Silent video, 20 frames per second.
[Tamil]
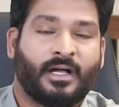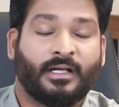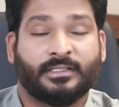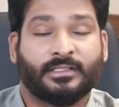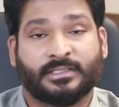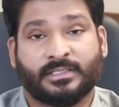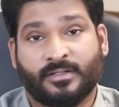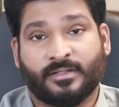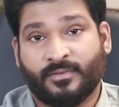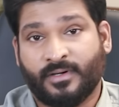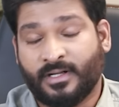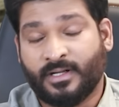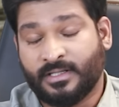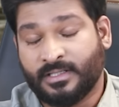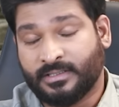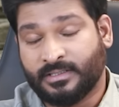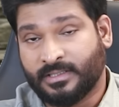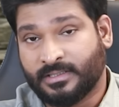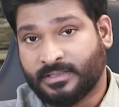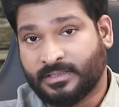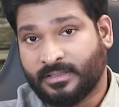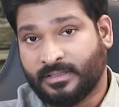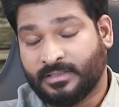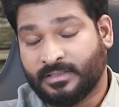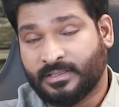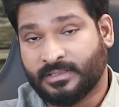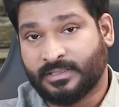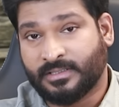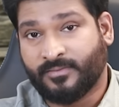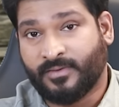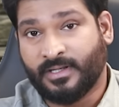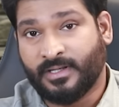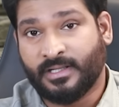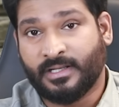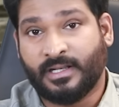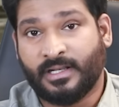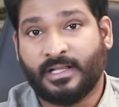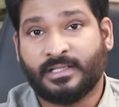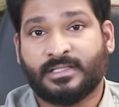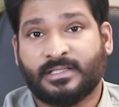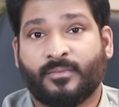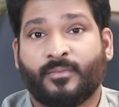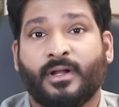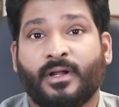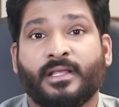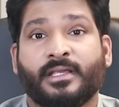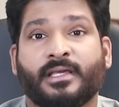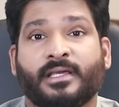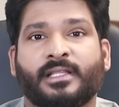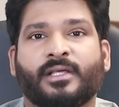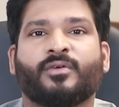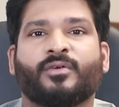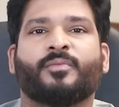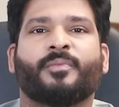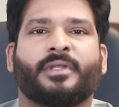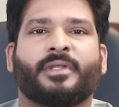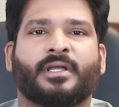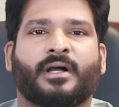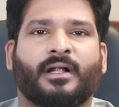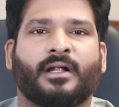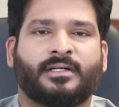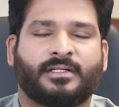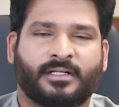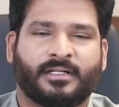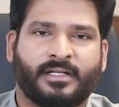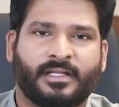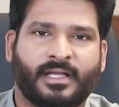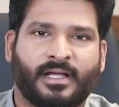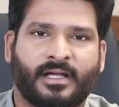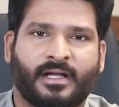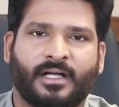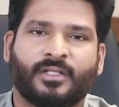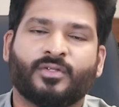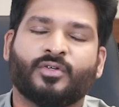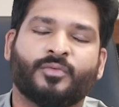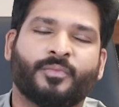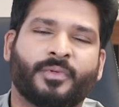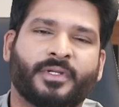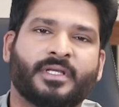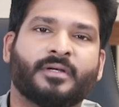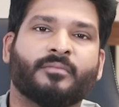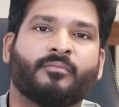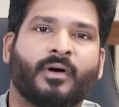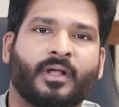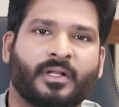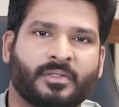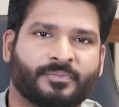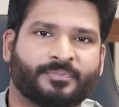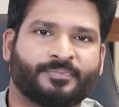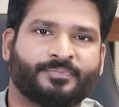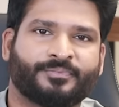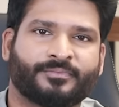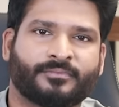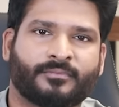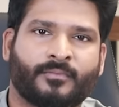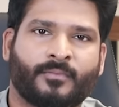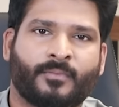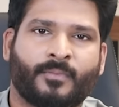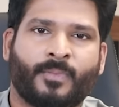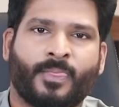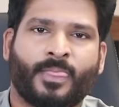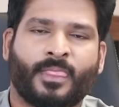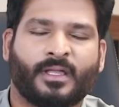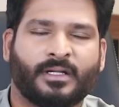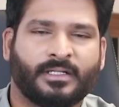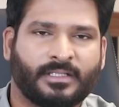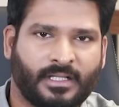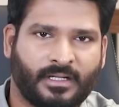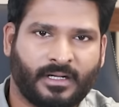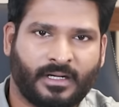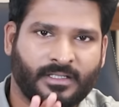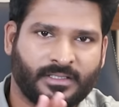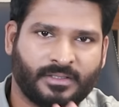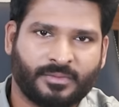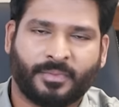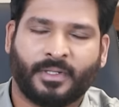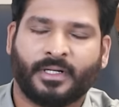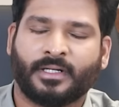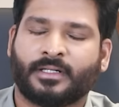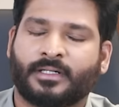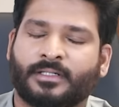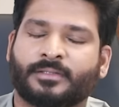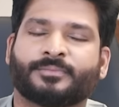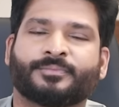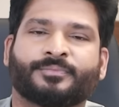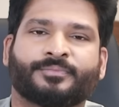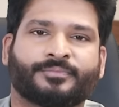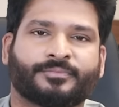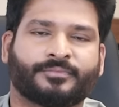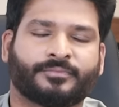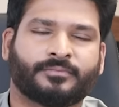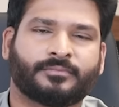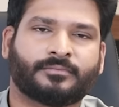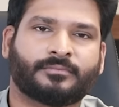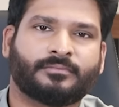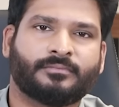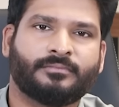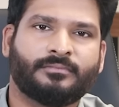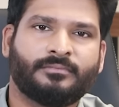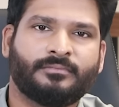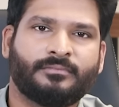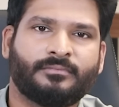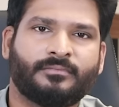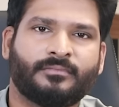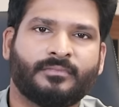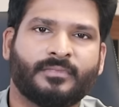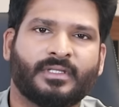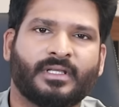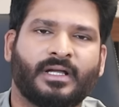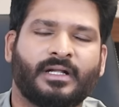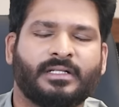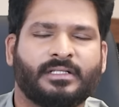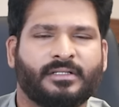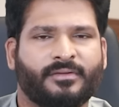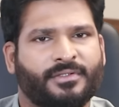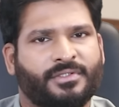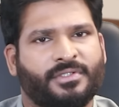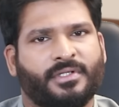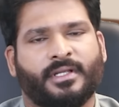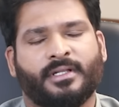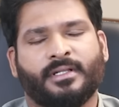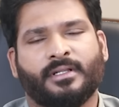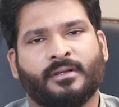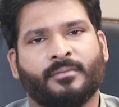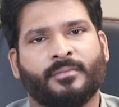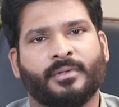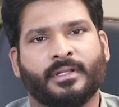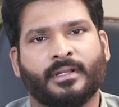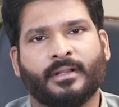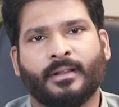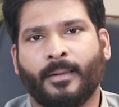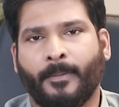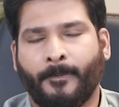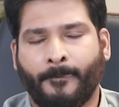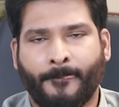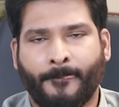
அந்த சவா அந்த ச அந்த சவால்களெல்லாம் சமாளிக்கிறதே ஒரு பெரிய ஆற்றல் இல்லையா அது ஒரு பெரிய பலம் இதுதான் நான் அடுத்து பார்க்குறேன் அடுத்த விஷயம் என்ன அப்படின்னா